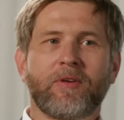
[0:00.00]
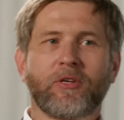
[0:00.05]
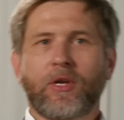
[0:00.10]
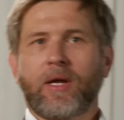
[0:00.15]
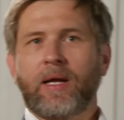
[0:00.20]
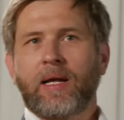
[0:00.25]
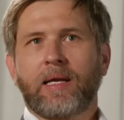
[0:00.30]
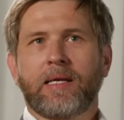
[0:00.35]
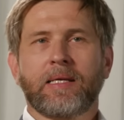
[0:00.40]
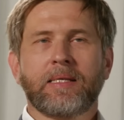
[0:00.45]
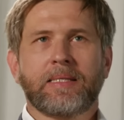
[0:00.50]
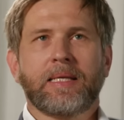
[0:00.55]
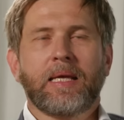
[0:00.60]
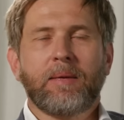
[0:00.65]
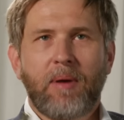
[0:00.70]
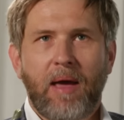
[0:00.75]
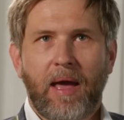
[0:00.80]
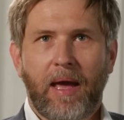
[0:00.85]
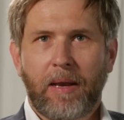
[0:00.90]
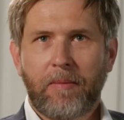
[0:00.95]
Wir steigen gleich ins
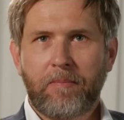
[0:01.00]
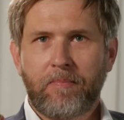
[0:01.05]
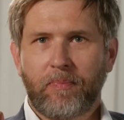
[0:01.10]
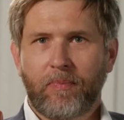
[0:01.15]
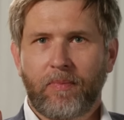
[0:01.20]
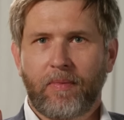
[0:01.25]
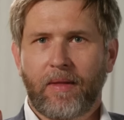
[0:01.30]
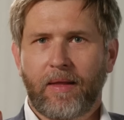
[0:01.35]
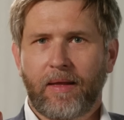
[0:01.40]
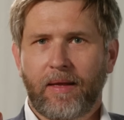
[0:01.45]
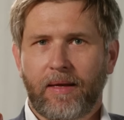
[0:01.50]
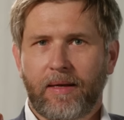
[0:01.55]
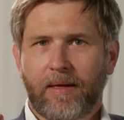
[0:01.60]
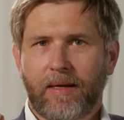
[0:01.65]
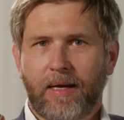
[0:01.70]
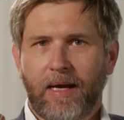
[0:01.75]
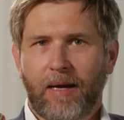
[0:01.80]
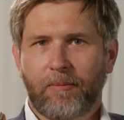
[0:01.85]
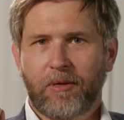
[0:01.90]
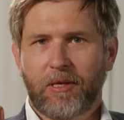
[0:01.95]
Thema ein. Äh,
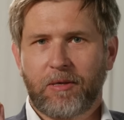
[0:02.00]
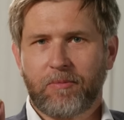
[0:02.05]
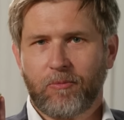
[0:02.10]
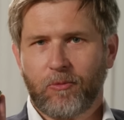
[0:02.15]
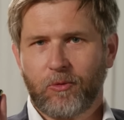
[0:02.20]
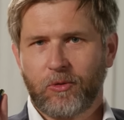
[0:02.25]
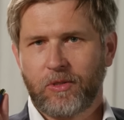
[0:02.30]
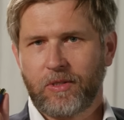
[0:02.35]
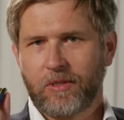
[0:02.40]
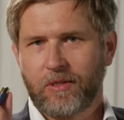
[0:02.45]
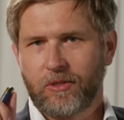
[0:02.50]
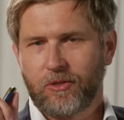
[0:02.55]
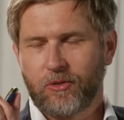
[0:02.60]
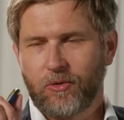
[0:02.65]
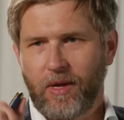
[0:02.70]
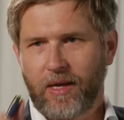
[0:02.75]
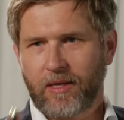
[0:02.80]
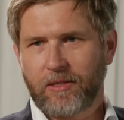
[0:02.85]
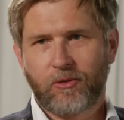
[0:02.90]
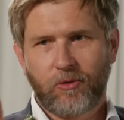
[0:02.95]
aber ich muss
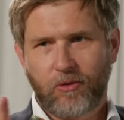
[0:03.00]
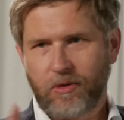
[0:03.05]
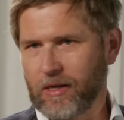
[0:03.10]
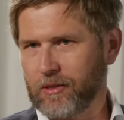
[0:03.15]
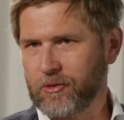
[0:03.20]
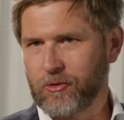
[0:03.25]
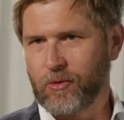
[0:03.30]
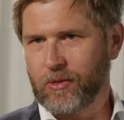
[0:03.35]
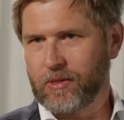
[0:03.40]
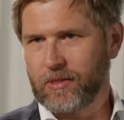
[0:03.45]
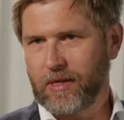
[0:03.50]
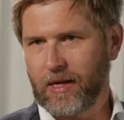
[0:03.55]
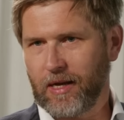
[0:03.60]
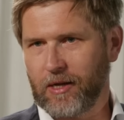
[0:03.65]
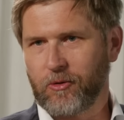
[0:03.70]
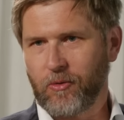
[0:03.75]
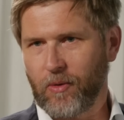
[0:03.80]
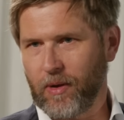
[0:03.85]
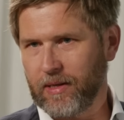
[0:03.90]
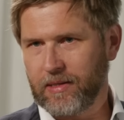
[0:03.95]
zuerst noch ganz kurz die
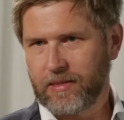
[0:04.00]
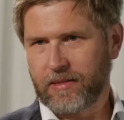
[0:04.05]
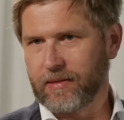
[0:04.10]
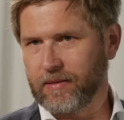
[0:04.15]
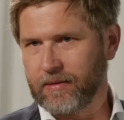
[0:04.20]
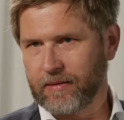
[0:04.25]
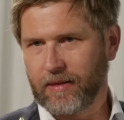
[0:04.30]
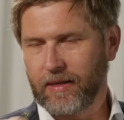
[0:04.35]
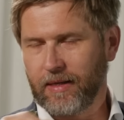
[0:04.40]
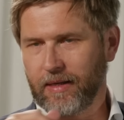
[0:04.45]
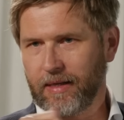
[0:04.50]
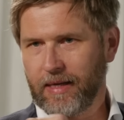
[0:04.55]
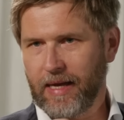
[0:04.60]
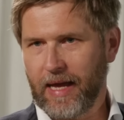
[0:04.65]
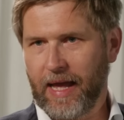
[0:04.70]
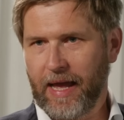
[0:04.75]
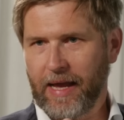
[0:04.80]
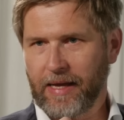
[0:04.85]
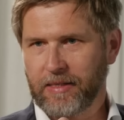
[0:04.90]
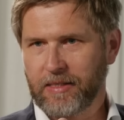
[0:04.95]
aktuellsten äh,
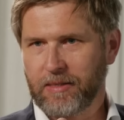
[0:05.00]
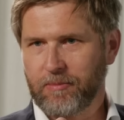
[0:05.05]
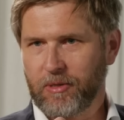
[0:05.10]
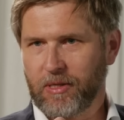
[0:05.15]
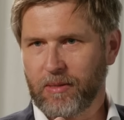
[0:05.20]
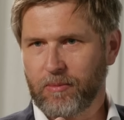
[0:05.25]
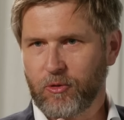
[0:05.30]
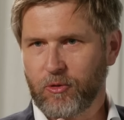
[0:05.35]
Ereignisse mit dir